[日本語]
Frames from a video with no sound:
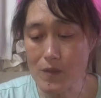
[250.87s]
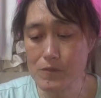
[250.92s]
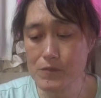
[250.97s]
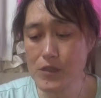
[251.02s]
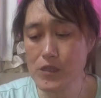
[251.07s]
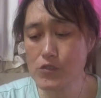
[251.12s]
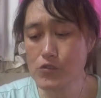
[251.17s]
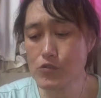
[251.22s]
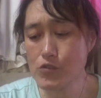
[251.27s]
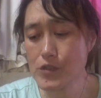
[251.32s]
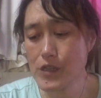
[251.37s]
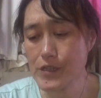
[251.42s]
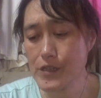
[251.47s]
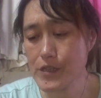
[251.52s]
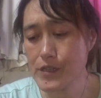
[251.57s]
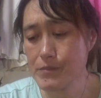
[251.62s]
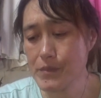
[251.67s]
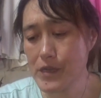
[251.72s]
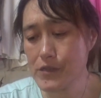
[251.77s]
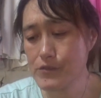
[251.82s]
熱中症なんて
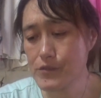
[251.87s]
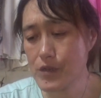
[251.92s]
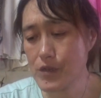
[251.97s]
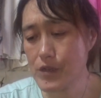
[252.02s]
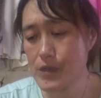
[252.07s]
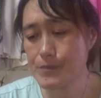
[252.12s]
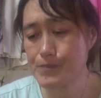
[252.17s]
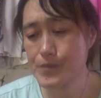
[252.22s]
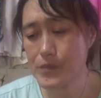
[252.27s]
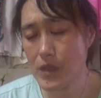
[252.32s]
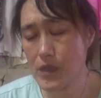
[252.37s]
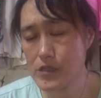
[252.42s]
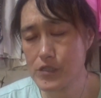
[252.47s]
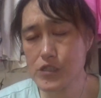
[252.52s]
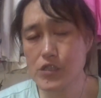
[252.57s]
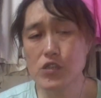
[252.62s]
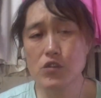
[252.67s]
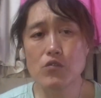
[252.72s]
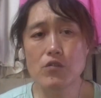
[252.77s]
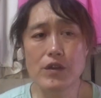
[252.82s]
からも入るんちゃうかな
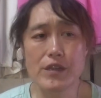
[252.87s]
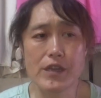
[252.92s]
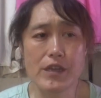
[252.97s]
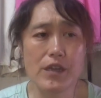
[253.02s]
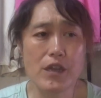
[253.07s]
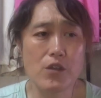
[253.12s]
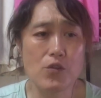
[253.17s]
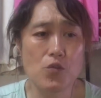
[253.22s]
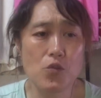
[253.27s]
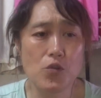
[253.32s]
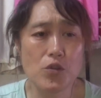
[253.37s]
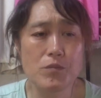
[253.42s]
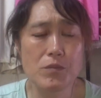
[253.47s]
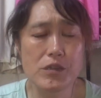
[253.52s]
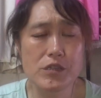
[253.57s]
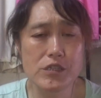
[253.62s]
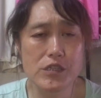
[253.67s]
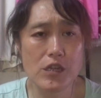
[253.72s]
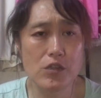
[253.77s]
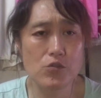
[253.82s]
塩はね結構濃い
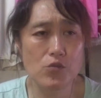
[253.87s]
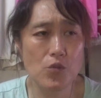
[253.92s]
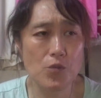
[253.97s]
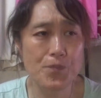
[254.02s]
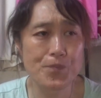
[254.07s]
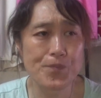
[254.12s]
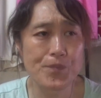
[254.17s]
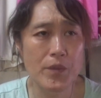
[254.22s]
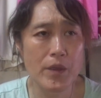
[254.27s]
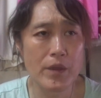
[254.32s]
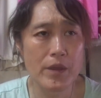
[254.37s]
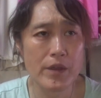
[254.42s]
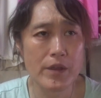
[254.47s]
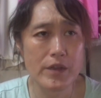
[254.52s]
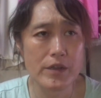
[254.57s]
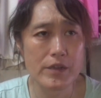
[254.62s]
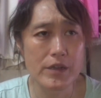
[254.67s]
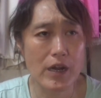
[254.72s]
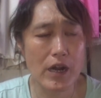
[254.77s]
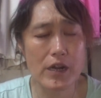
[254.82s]
めにしちゃんと
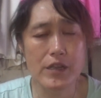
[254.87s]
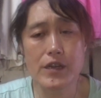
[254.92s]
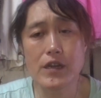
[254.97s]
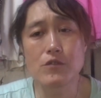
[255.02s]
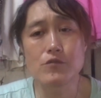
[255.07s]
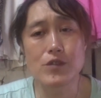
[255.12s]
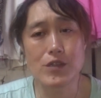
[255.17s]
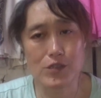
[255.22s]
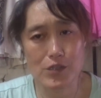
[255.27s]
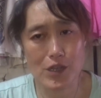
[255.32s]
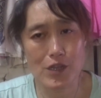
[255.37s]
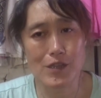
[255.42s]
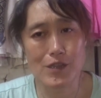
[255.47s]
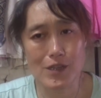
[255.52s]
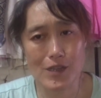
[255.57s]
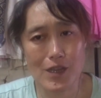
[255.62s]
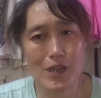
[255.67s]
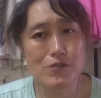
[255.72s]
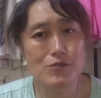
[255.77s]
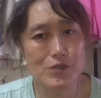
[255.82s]
体が受け付けへん
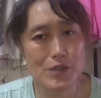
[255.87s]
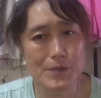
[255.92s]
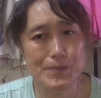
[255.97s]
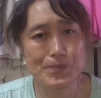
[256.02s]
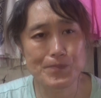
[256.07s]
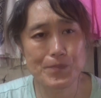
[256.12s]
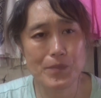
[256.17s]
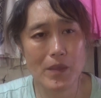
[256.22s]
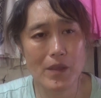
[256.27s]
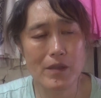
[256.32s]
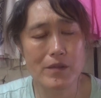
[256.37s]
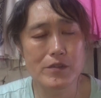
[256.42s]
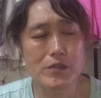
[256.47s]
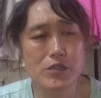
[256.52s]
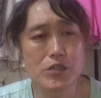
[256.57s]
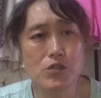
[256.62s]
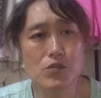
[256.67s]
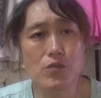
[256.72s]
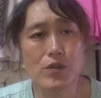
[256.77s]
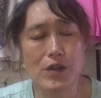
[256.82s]
ね逆に、うん、
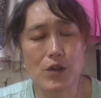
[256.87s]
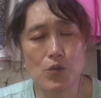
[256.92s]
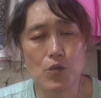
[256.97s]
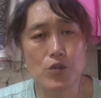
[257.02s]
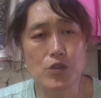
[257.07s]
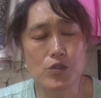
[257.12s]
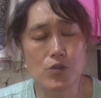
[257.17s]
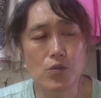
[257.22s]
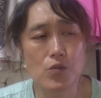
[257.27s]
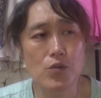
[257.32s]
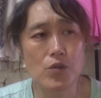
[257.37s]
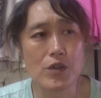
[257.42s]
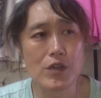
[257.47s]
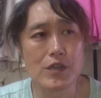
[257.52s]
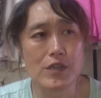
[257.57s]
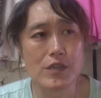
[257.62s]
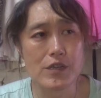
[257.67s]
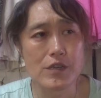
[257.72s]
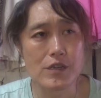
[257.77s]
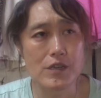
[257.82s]
塩が濃いと,、
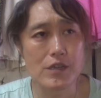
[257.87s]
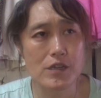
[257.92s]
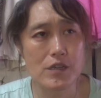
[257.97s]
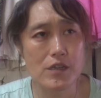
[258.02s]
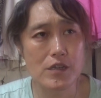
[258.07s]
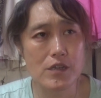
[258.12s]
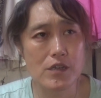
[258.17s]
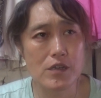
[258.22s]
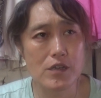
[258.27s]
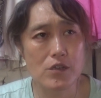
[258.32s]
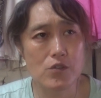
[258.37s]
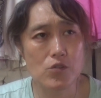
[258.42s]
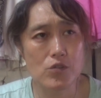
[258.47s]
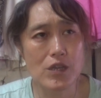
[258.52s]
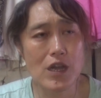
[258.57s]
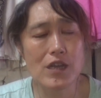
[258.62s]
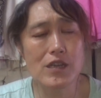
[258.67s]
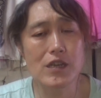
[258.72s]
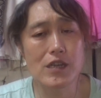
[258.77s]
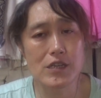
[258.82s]
えーと、
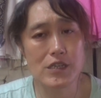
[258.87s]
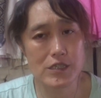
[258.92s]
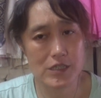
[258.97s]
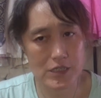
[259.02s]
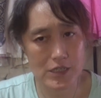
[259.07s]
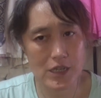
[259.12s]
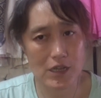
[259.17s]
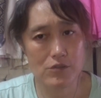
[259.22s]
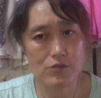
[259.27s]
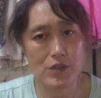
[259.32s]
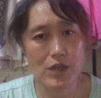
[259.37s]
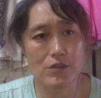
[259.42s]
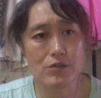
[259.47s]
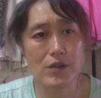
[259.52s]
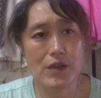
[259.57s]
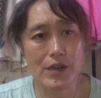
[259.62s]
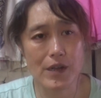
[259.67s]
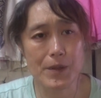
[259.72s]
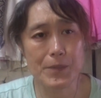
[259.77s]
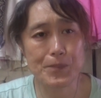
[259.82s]
体液に近くなる
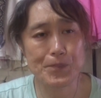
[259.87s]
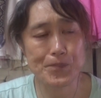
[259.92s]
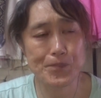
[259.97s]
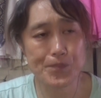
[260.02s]
から、うん、